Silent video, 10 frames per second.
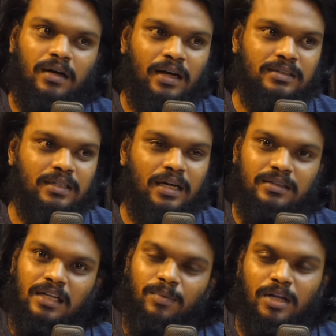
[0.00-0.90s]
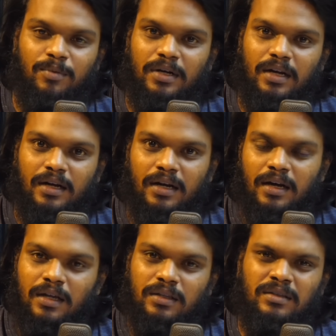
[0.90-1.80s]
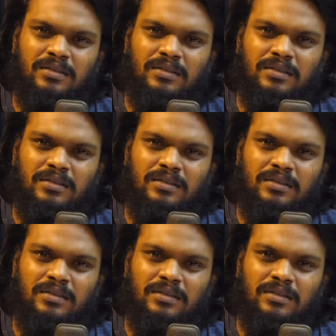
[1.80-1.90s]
கிளாசிக்காக எடுத்து நிறைய படங்கள் பண்ணுறாங்க அது